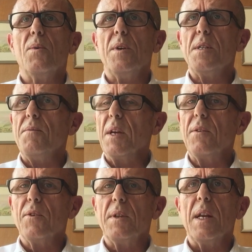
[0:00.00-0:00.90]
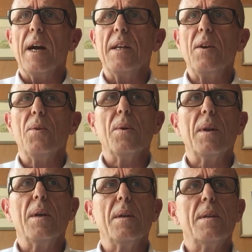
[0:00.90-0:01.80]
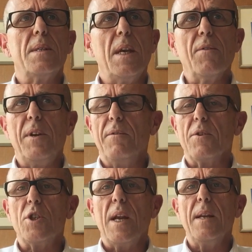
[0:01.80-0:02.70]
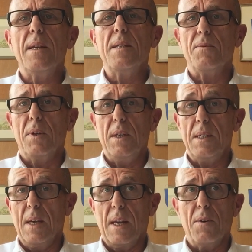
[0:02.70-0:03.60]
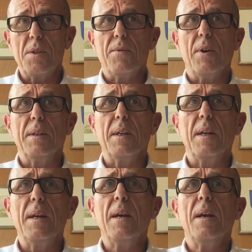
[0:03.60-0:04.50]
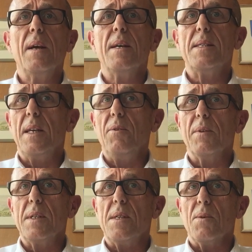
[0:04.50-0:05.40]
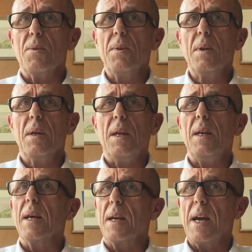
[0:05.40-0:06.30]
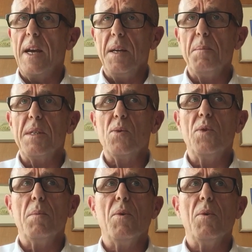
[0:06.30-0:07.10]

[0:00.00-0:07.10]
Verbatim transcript: und es wird von den Angehörigen sehr viel Verständnis für diese herausfordernde Situation, in der keine Besuche